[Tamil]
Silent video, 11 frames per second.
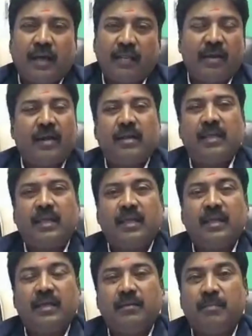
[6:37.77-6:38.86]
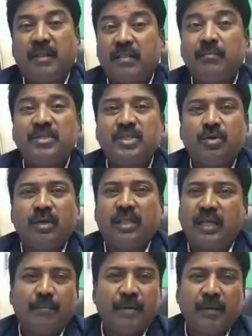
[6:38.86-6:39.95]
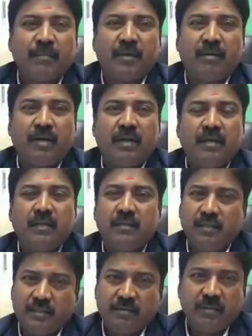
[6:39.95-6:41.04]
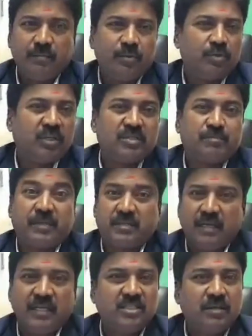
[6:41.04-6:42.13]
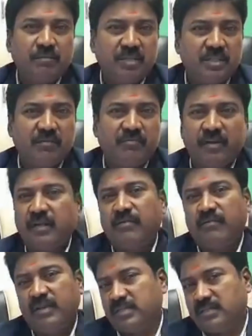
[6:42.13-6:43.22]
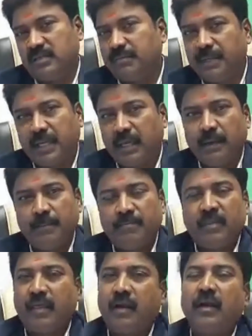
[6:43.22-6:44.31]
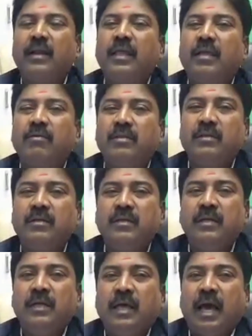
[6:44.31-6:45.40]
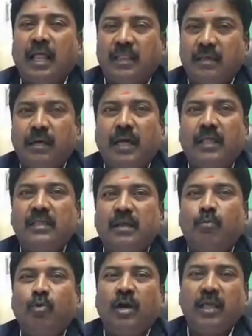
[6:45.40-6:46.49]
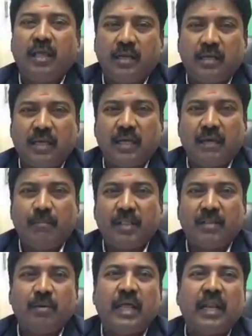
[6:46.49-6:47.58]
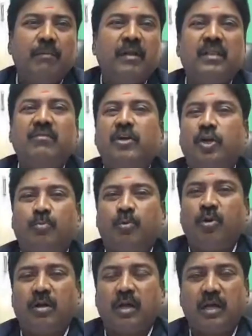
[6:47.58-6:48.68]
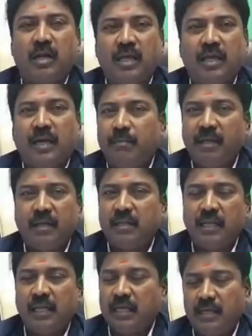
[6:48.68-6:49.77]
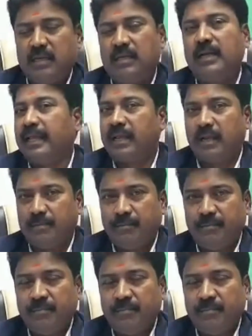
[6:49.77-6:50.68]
அதனால் நீங்கள் மற்ற மிஷினோட இதை கம்பேர் பண்ண வேண்டாம் இது வந்து பொறுத்தவரைக்கும் ஸ்பெஷலைஸ்டு மிஷின் ஃபார் வேஸ்ட் பிக்கிங் அதனால் நீங்கள் வந்து அந்த இதெல்லாம் முன்னாடியே இருக்க மற்ற நிறைய பேர் இந்த வீடியோ போட்டிருக்காங்களே அப்படிங்கிறது நீங்கள் நினைக்கலாம்